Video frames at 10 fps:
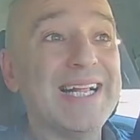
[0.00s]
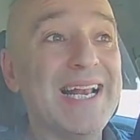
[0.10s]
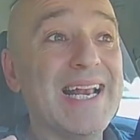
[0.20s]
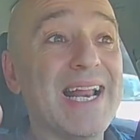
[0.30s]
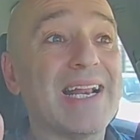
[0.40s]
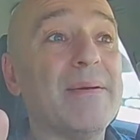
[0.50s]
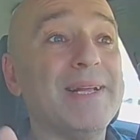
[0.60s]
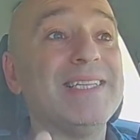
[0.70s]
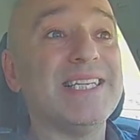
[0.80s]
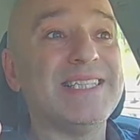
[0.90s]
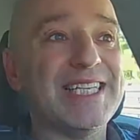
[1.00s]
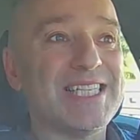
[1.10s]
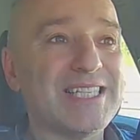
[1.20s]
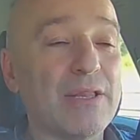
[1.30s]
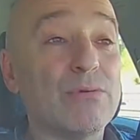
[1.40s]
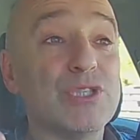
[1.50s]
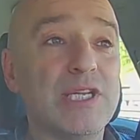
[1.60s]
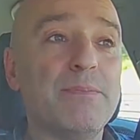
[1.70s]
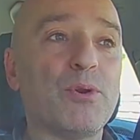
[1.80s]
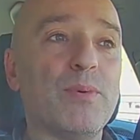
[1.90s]
largamente testados
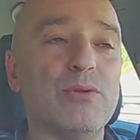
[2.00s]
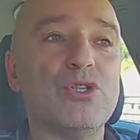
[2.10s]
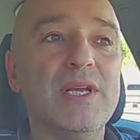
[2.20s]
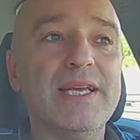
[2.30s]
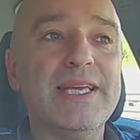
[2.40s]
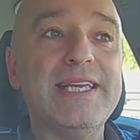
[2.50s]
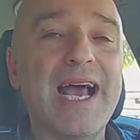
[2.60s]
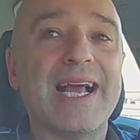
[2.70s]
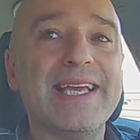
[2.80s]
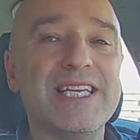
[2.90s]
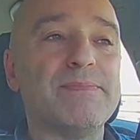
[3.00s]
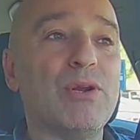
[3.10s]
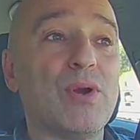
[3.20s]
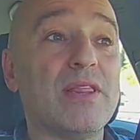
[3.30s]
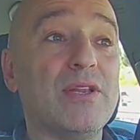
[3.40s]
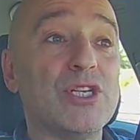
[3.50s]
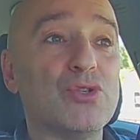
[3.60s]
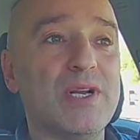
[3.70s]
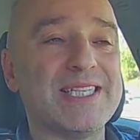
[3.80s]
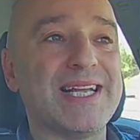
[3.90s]
y probados y aquellas valoraciones
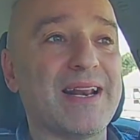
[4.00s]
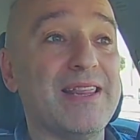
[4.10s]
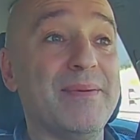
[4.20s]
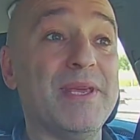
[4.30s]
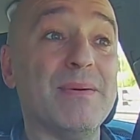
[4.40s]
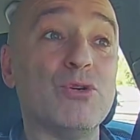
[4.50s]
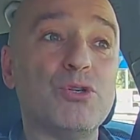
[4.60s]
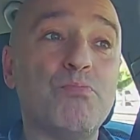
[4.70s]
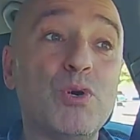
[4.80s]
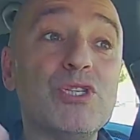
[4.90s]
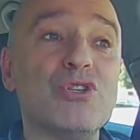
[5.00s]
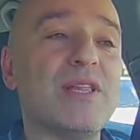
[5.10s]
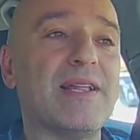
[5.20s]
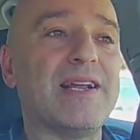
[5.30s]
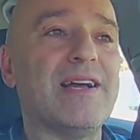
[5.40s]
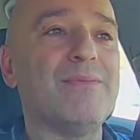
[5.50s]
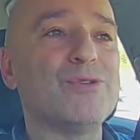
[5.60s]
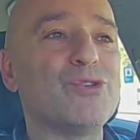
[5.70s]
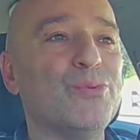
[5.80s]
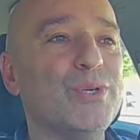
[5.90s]
son las que recibíamos. Pues nos
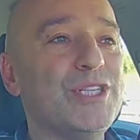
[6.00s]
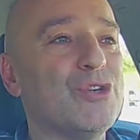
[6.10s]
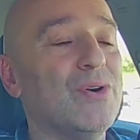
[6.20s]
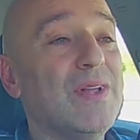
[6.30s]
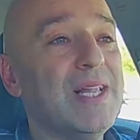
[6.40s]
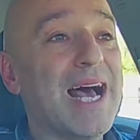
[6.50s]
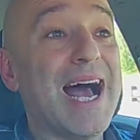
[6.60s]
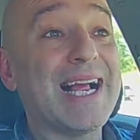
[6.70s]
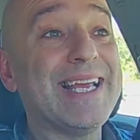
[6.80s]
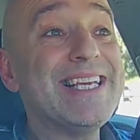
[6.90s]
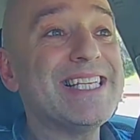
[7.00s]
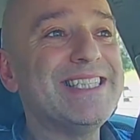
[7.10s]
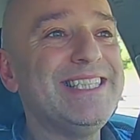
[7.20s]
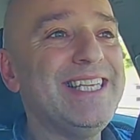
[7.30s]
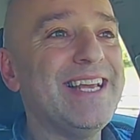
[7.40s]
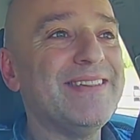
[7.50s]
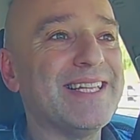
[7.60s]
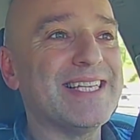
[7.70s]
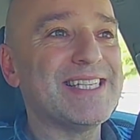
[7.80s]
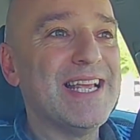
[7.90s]
acercábamos, como he dicho, a aquellas
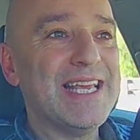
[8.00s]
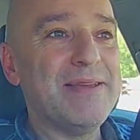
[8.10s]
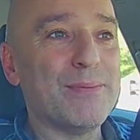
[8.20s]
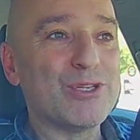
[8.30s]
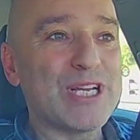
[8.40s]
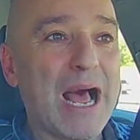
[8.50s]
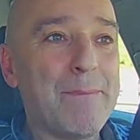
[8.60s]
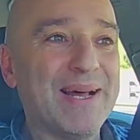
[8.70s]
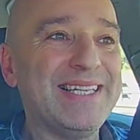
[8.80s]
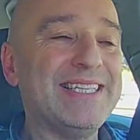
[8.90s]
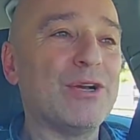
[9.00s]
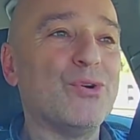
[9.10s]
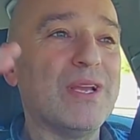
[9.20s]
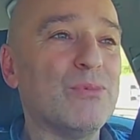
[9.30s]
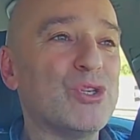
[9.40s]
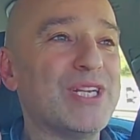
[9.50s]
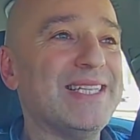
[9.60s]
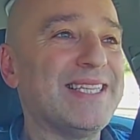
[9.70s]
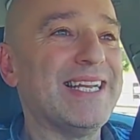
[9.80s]
tiendas, íbamos a patita, cogíamos el tren,